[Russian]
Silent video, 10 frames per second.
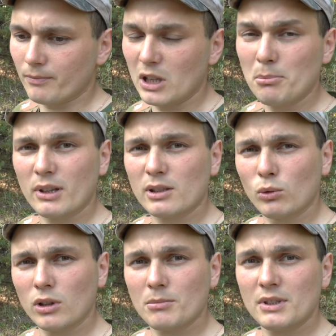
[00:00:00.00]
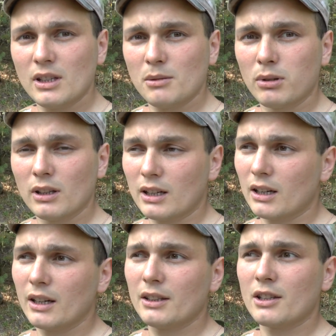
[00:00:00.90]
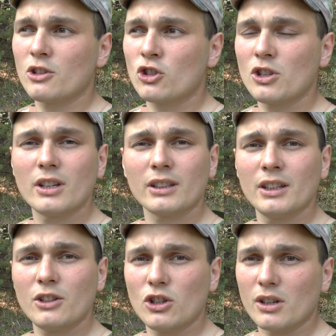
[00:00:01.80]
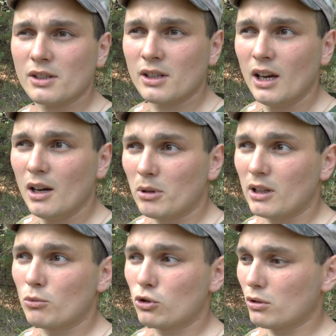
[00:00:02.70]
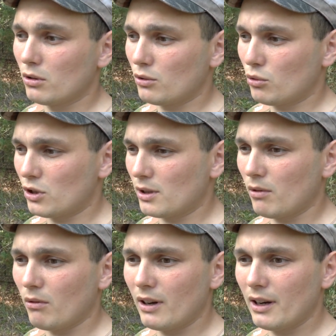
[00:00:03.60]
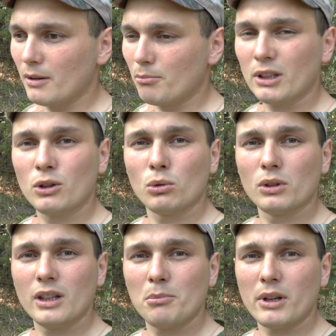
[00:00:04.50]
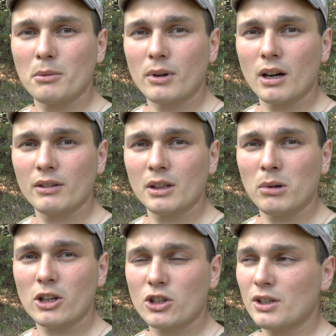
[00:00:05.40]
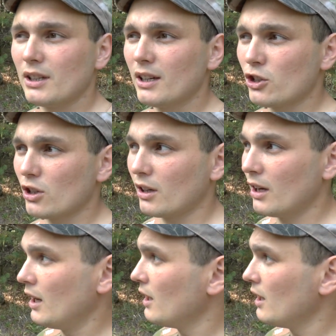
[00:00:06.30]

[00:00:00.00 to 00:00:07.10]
И по слухам здесь была какая-то инженерная часть, потому что существовали понтонные переправы на больших тягачах.